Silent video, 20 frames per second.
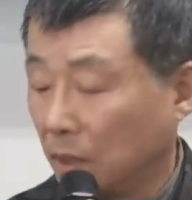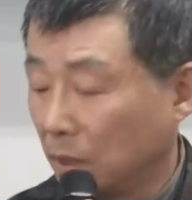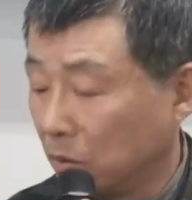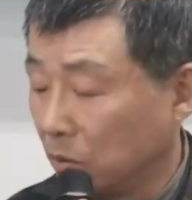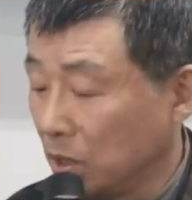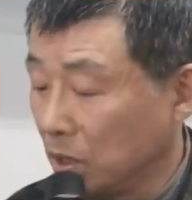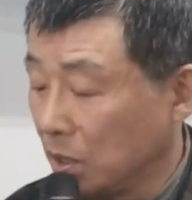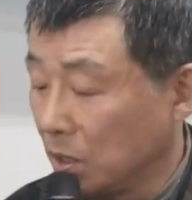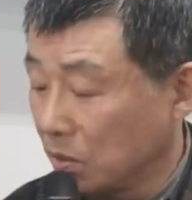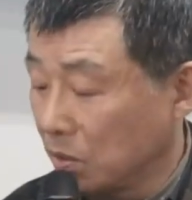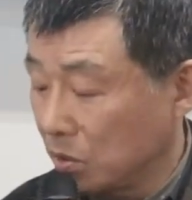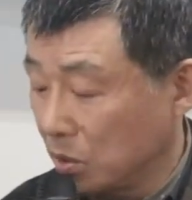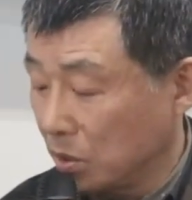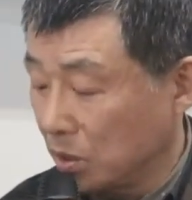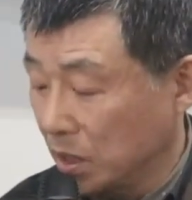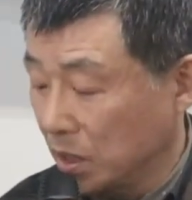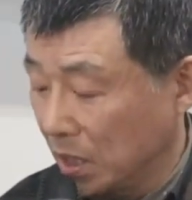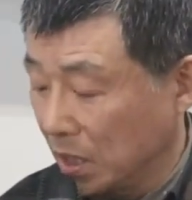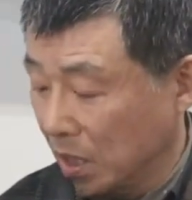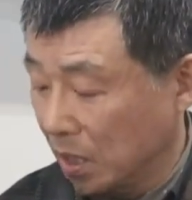그리고 이어서
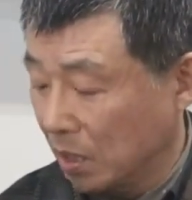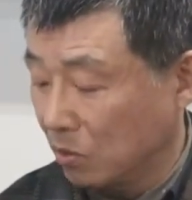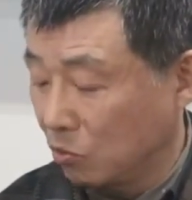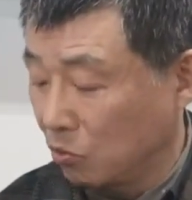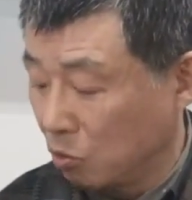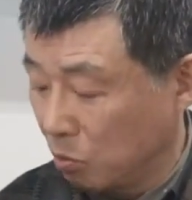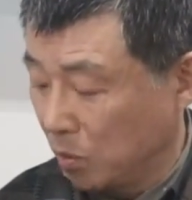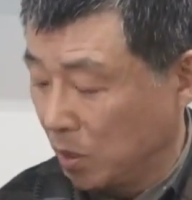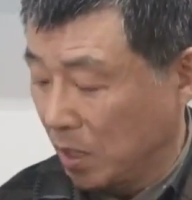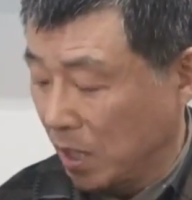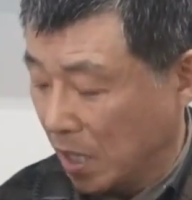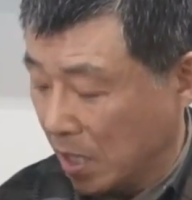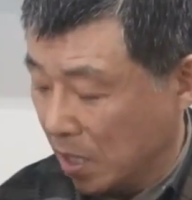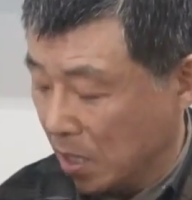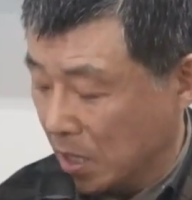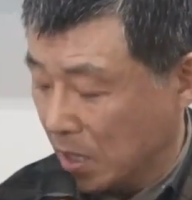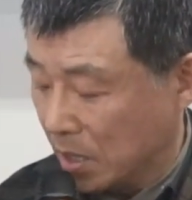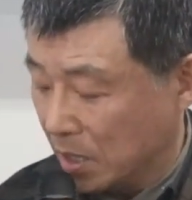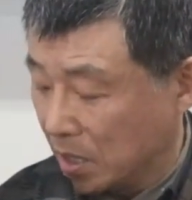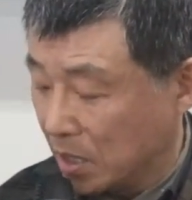신한, 국민,
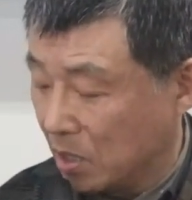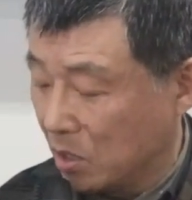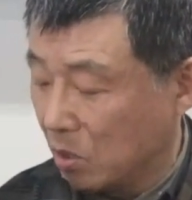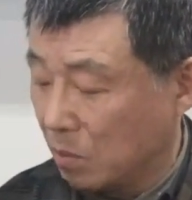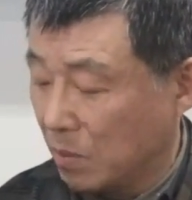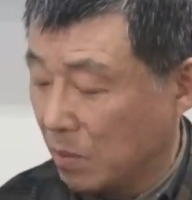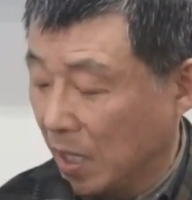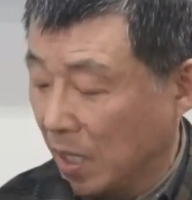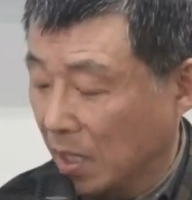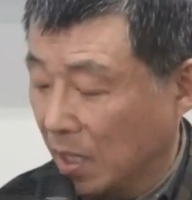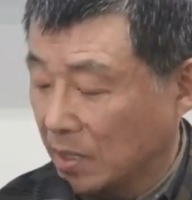하나, 기업,